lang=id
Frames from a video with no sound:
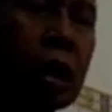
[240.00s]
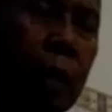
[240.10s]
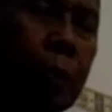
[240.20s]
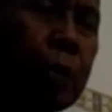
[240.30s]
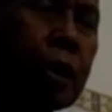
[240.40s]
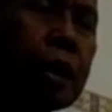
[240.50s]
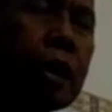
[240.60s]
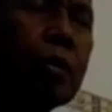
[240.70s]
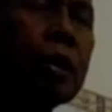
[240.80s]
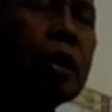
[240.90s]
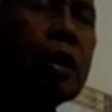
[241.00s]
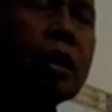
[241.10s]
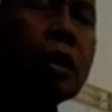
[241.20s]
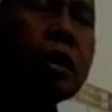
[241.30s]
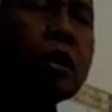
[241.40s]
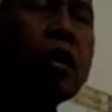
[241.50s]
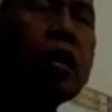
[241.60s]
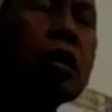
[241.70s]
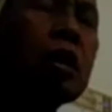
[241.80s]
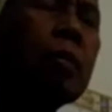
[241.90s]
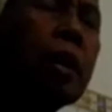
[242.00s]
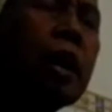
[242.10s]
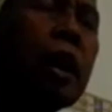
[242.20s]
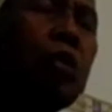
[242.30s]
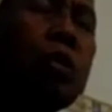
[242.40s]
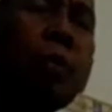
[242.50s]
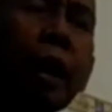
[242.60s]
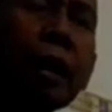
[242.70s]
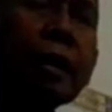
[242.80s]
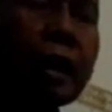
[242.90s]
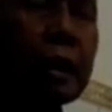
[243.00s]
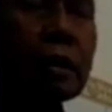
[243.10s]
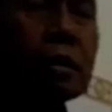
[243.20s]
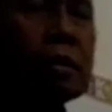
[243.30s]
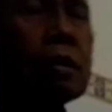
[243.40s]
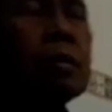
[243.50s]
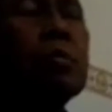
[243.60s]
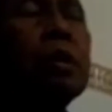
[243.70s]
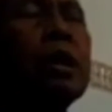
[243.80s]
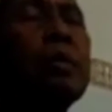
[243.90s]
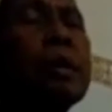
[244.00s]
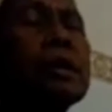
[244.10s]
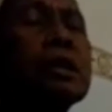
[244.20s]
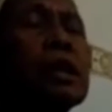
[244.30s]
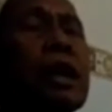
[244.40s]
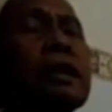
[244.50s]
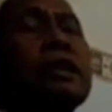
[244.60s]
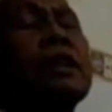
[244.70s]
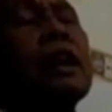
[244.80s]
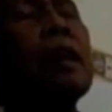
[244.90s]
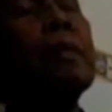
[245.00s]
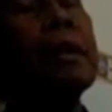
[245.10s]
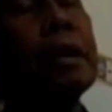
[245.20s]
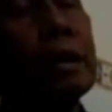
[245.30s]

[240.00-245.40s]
Kapia ki ibadah insyaallah lambat laun ni pangarti. Badan penyesalan sini ngapa.